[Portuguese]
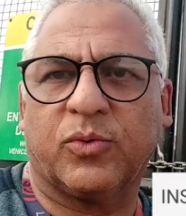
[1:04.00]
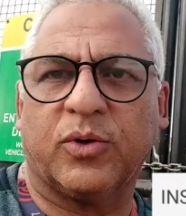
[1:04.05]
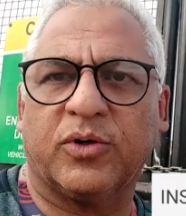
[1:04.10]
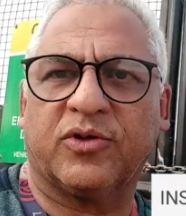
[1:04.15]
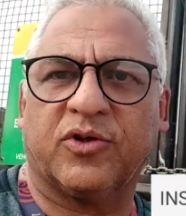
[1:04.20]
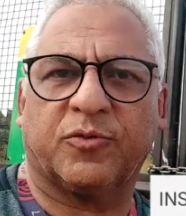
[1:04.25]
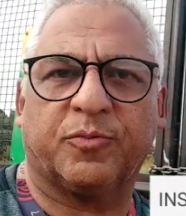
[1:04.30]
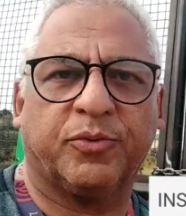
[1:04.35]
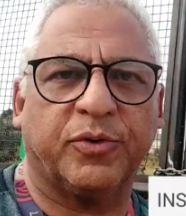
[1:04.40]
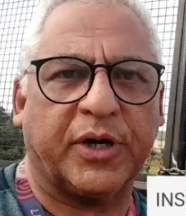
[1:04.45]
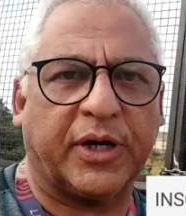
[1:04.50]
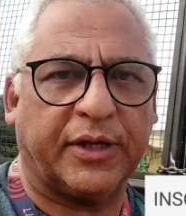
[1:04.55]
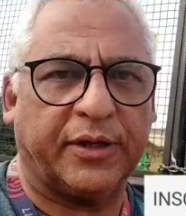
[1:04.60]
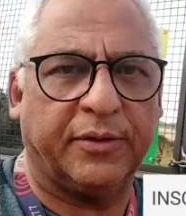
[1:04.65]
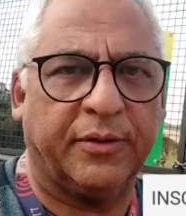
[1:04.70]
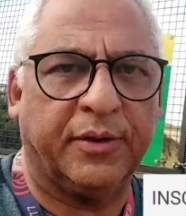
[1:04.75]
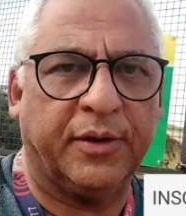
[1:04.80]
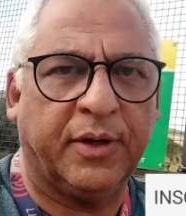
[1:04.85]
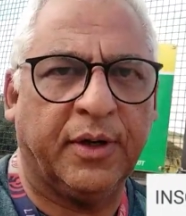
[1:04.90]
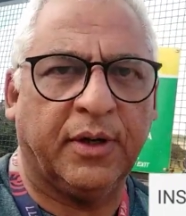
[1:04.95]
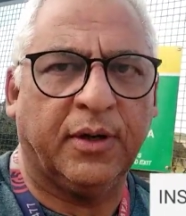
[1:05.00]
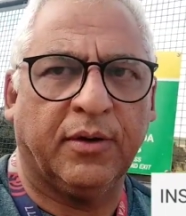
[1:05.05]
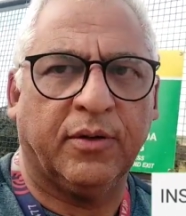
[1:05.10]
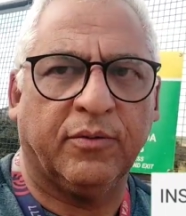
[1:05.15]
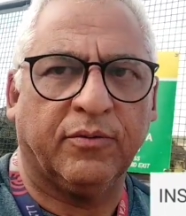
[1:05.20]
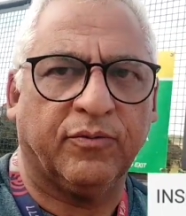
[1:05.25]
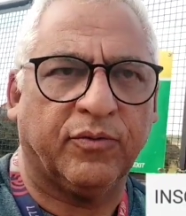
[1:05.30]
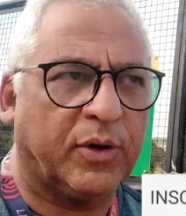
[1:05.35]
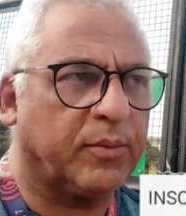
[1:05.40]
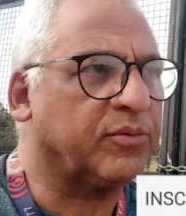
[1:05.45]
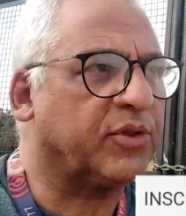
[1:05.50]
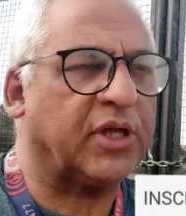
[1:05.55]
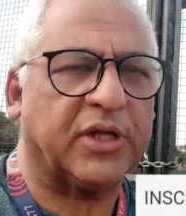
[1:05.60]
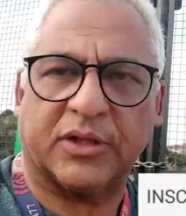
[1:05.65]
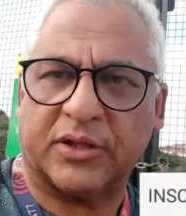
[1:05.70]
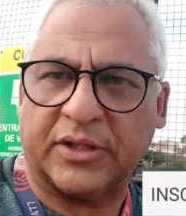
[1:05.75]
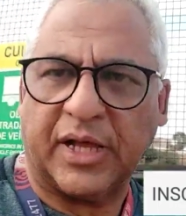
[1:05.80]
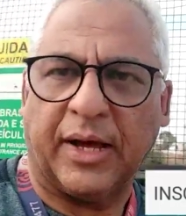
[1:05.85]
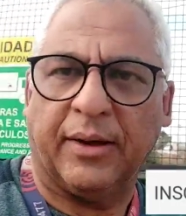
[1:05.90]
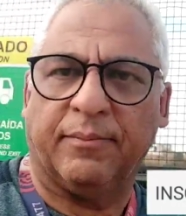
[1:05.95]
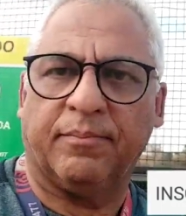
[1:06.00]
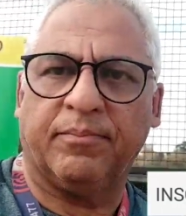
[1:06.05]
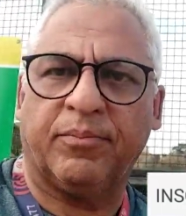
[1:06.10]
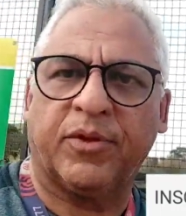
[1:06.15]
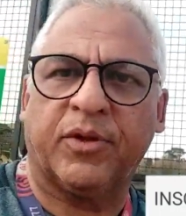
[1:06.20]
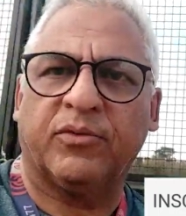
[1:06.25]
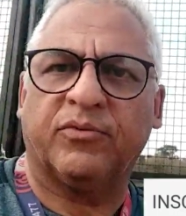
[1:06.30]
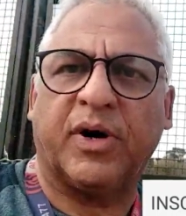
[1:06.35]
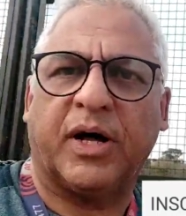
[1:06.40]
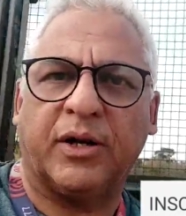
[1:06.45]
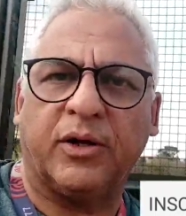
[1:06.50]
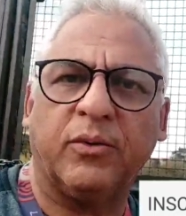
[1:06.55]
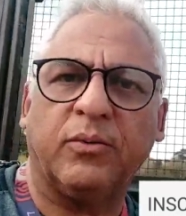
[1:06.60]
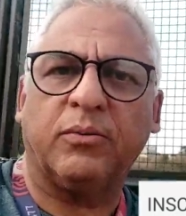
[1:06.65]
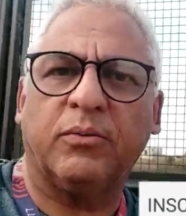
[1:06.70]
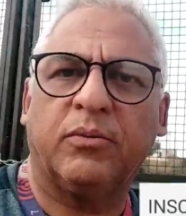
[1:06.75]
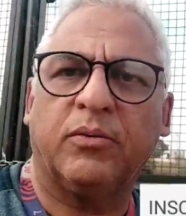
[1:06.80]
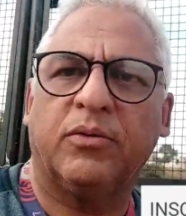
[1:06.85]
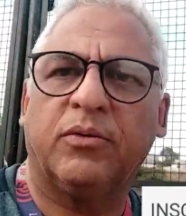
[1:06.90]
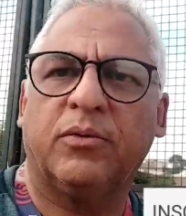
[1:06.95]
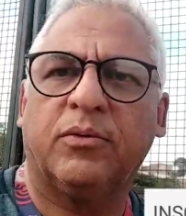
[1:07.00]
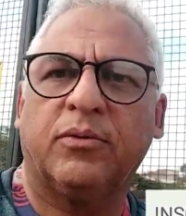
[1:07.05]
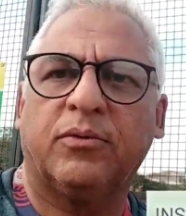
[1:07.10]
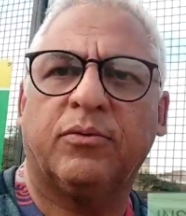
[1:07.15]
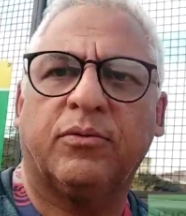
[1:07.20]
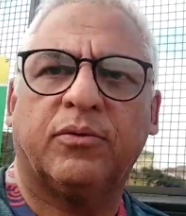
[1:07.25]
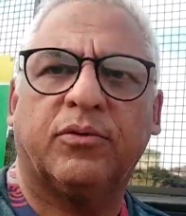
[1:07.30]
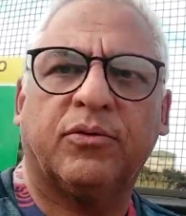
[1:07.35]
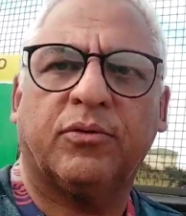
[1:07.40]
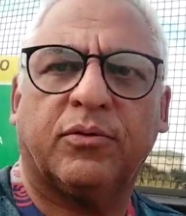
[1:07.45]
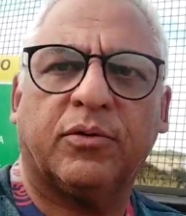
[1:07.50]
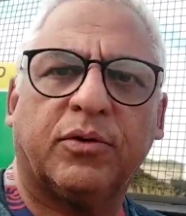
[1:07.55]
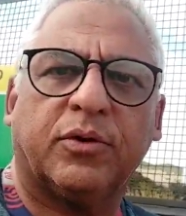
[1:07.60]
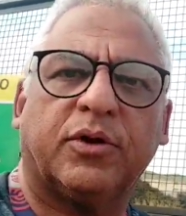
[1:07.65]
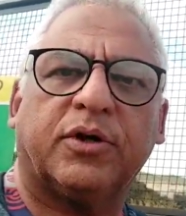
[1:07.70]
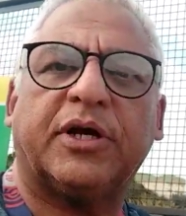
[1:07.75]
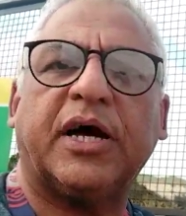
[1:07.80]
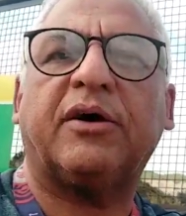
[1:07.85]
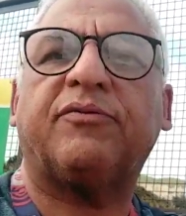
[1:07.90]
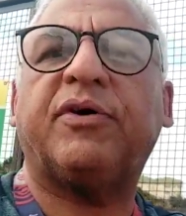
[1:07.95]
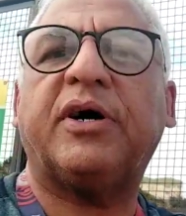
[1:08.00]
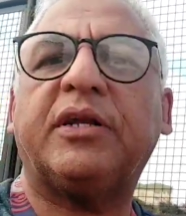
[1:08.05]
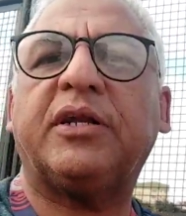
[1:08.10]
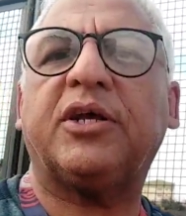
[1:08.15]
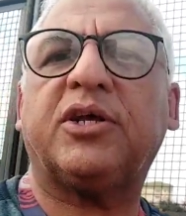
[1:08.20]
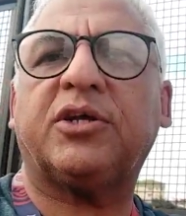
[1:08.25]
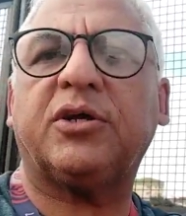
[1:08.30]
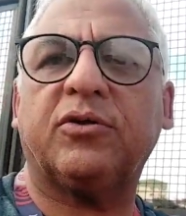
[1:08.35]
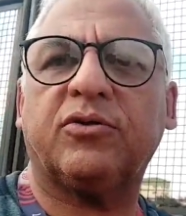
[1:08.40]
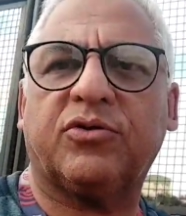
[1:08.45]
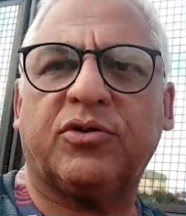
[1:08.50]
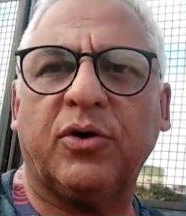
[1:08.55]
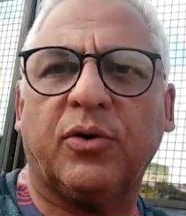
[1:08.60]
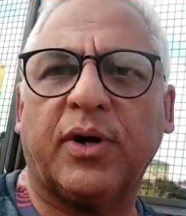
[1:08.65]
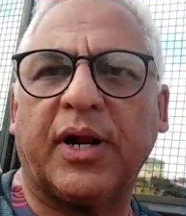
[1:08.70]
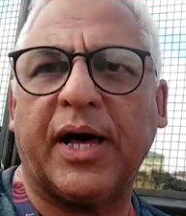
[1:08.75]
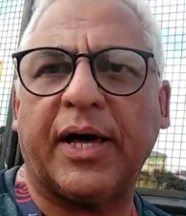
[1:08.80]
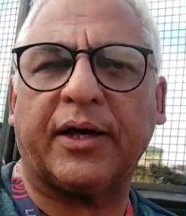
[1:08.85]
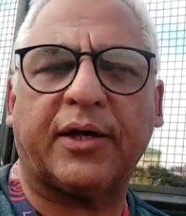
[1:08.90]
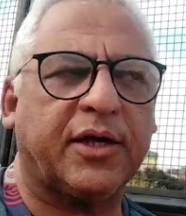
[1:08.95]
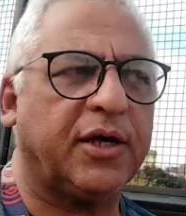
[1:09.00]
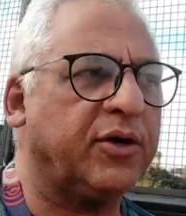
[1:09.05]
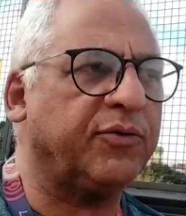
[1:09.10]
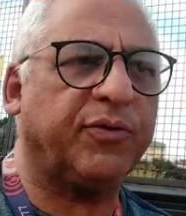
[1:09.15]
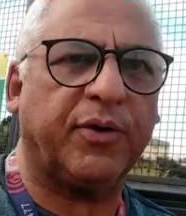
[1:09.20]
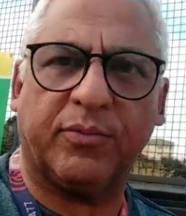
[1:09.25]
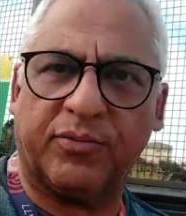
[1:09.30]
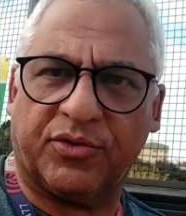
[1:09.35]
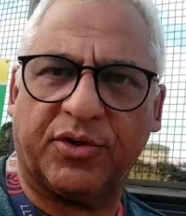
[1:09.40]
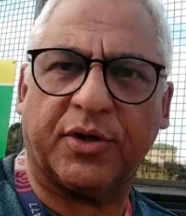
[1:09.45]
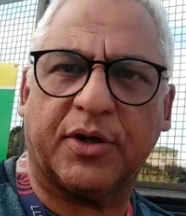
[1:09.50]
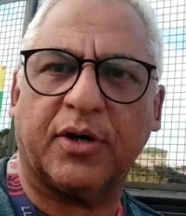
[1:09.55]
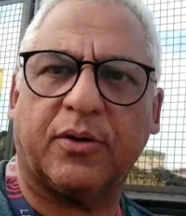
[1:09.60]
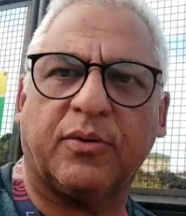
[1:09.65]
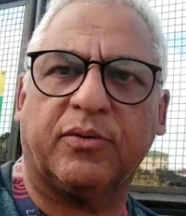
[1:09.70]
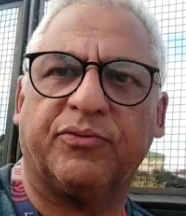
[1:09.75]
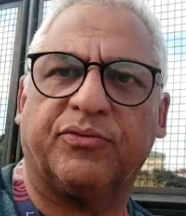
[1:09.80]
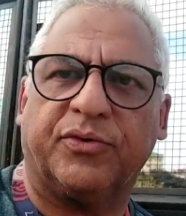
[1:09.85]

coisas por aí. Vamos tentar. Valeu? Já vai deixando o seu like aí, vamos seguir com o